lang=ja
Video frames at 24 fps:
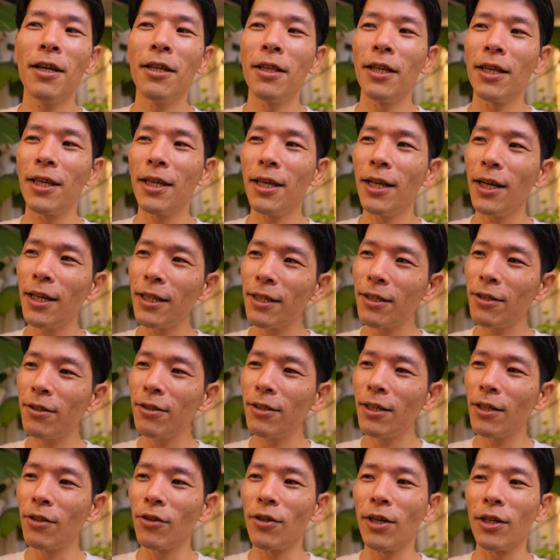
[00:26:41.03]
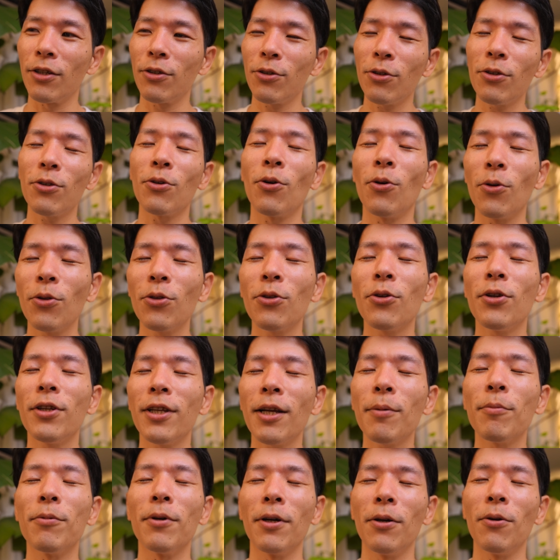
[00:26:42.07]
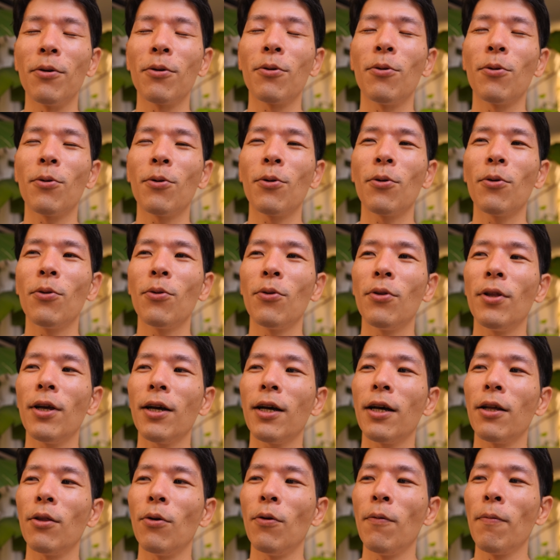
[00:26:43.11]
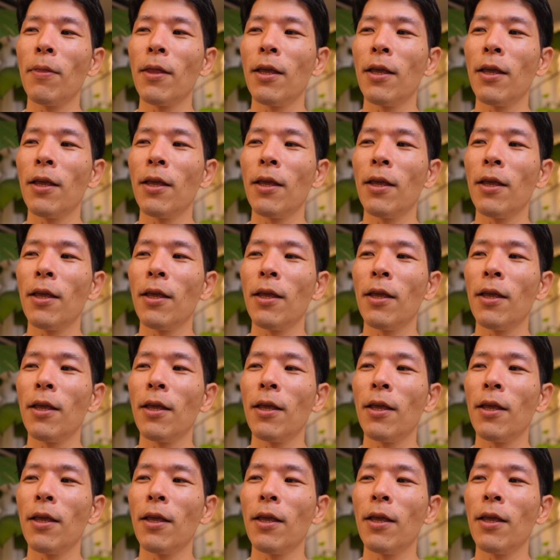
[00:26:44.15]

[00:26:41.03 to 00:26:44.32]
で気がするって時はちょっと本当に多分あの心の中の